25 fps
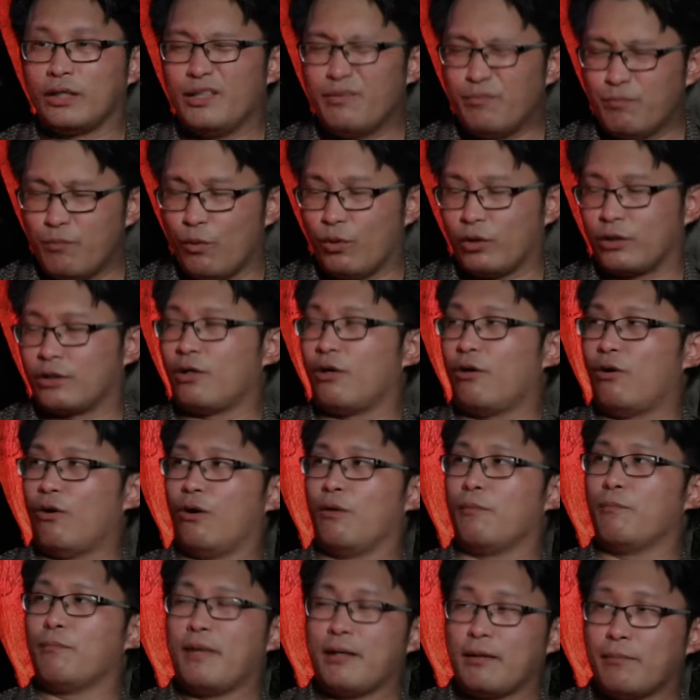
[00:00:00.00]
ที่ปวดท้อง
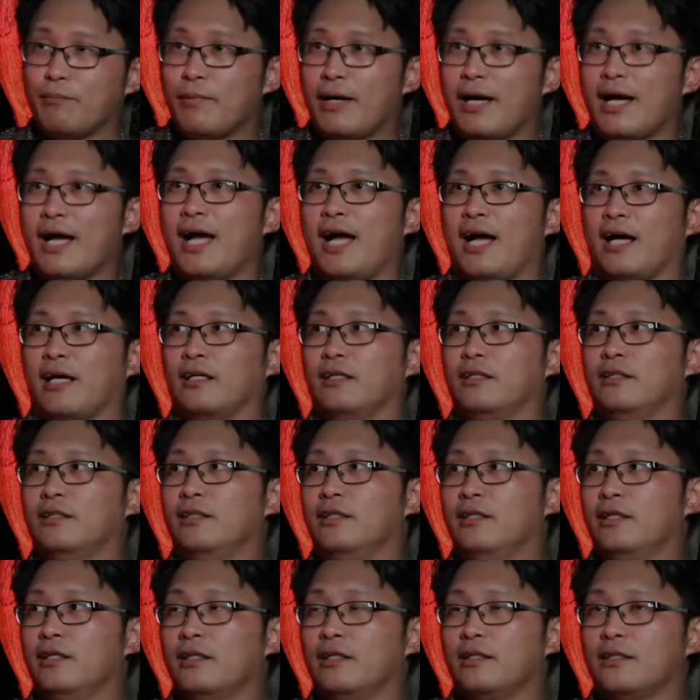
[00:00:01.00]
มากครั
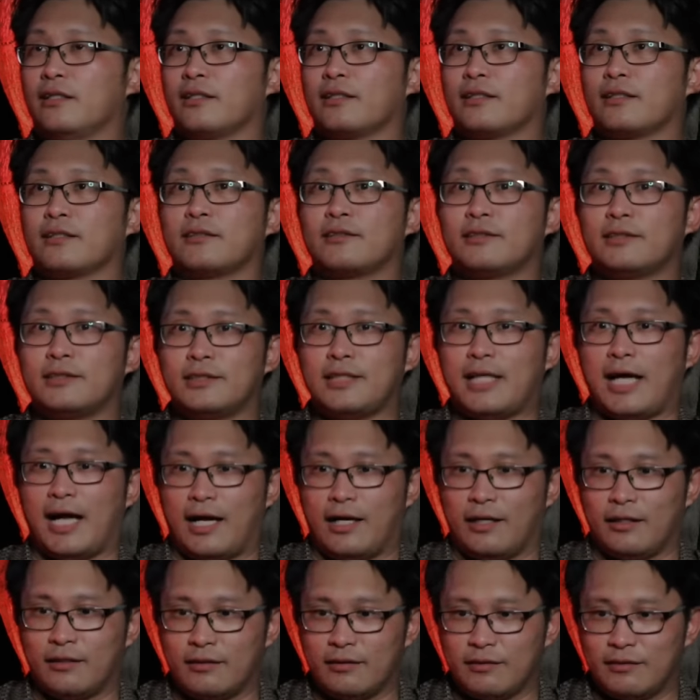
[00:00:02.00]
บๆจะ
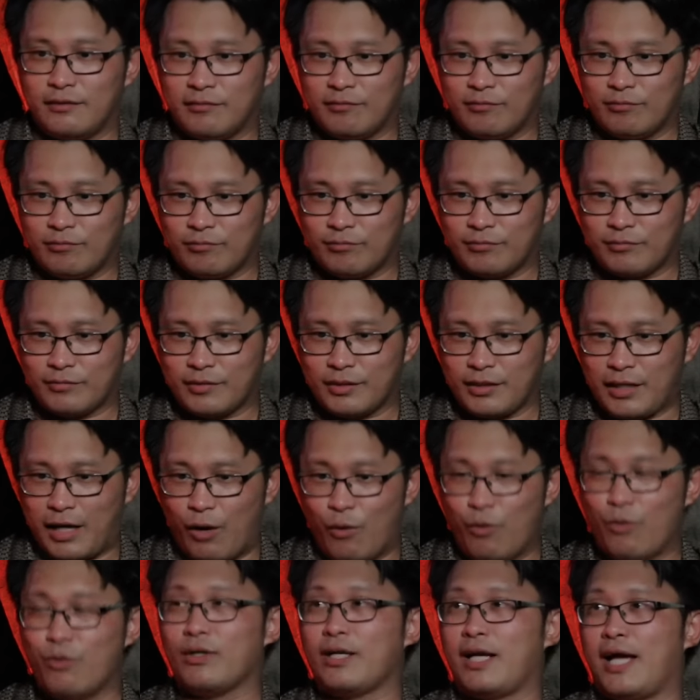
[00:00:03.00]
เข้า
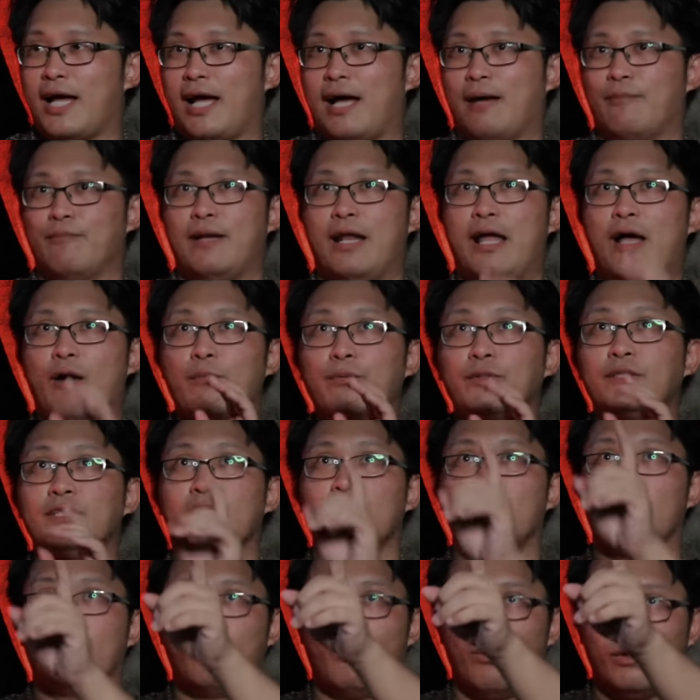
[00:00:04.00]
ห้องน้ำแล้วเจ
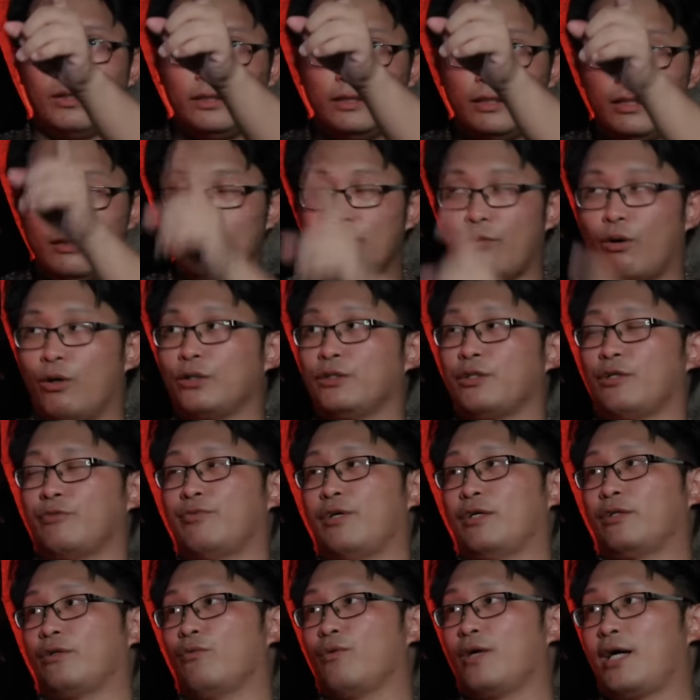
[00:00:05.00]
อคนยืน มองจากฝั่
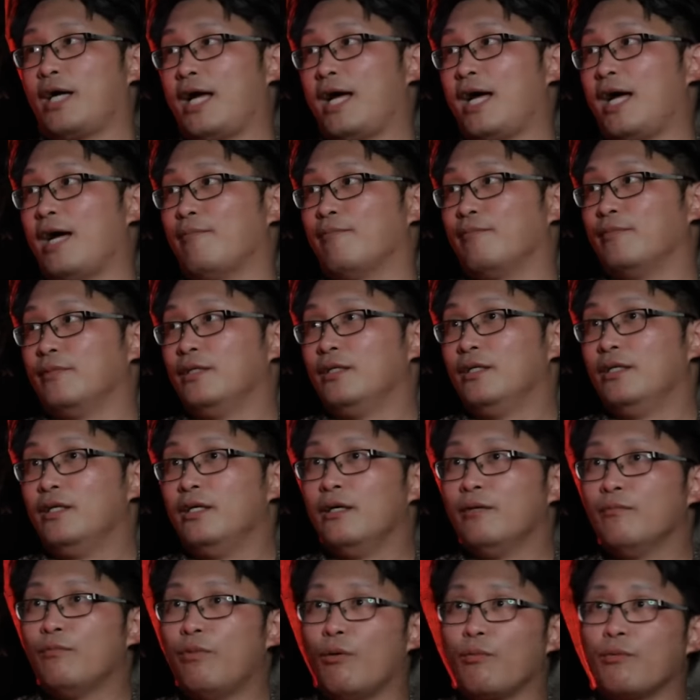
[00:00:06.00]
งตรงข้ามออ
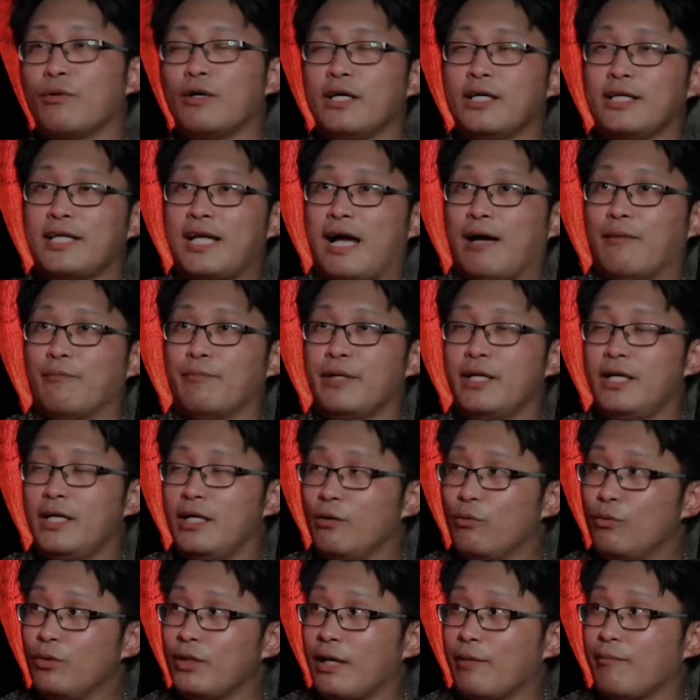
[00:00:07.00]
ผมก็เลยถามพี่ แล้ว
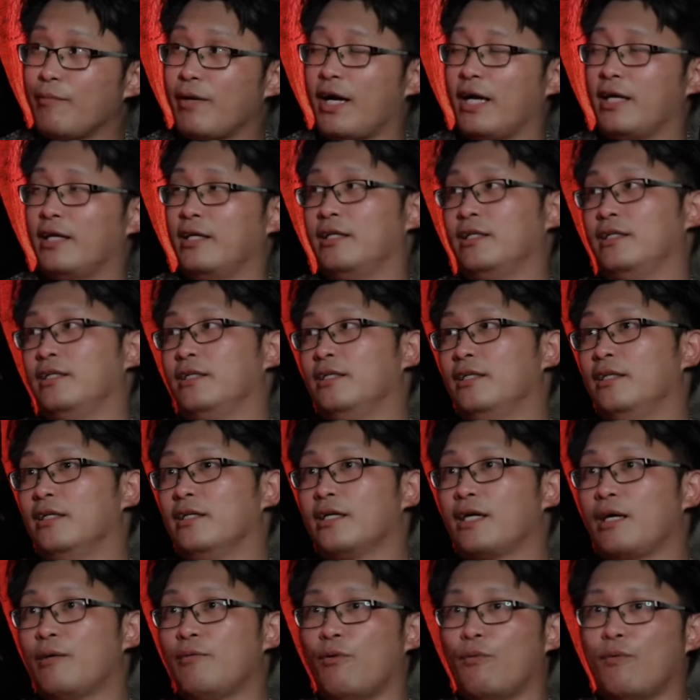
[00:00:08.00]
คุณทำไง
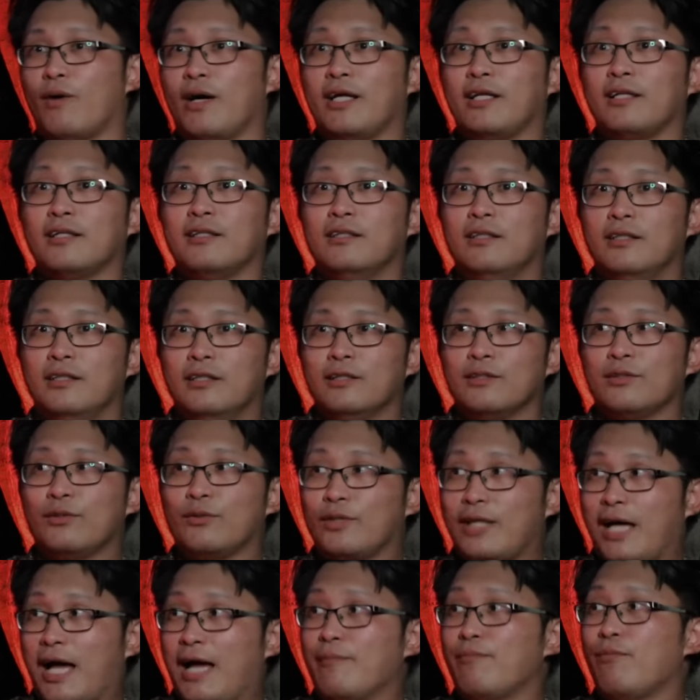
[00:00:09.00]
เขาบอกว่าสุด
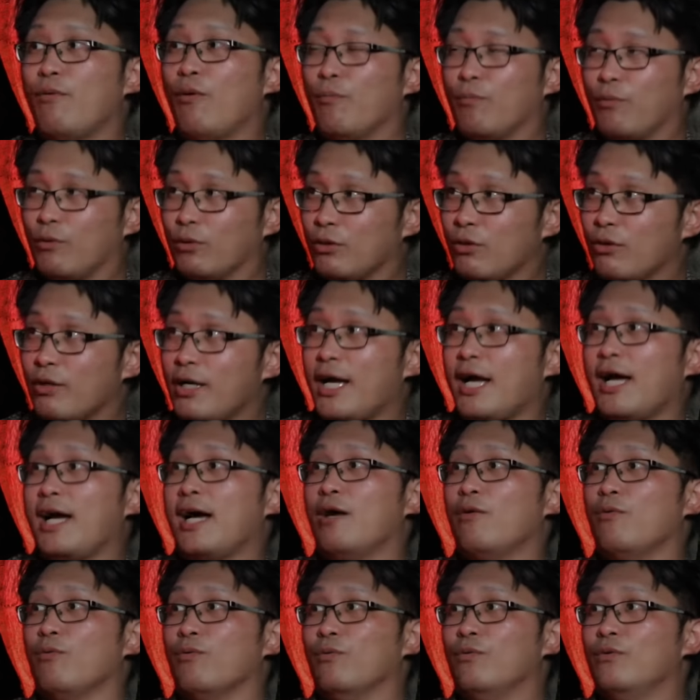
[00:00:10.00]
ท้ายผมก็ต้องเข้า
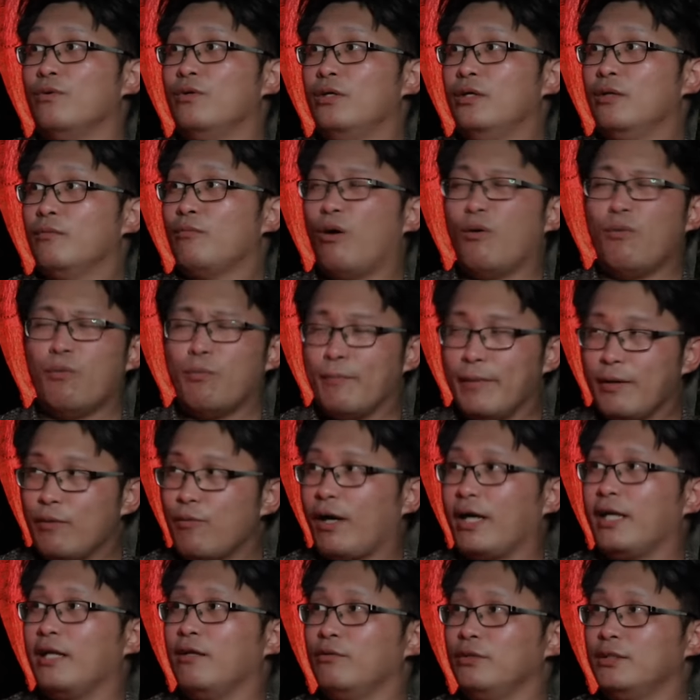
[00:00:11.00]
เพราะผมไม่ไหว
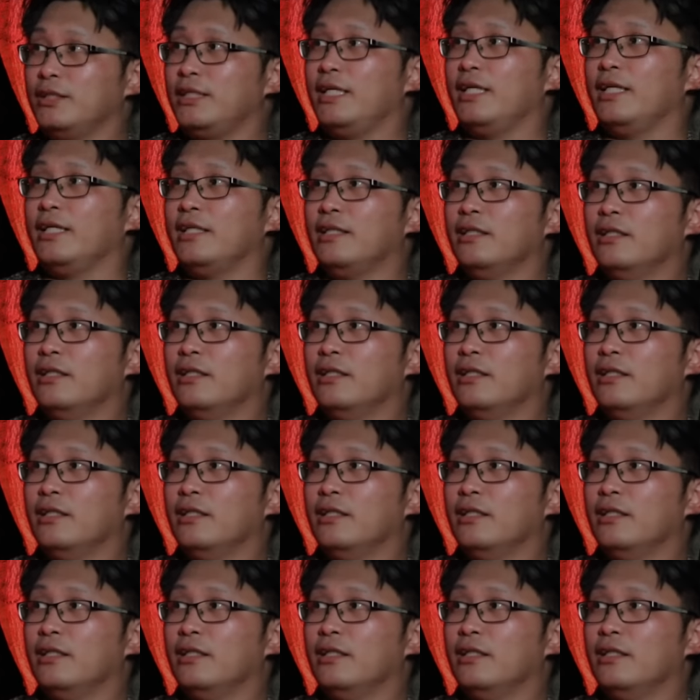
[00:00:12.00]
แล้วจริง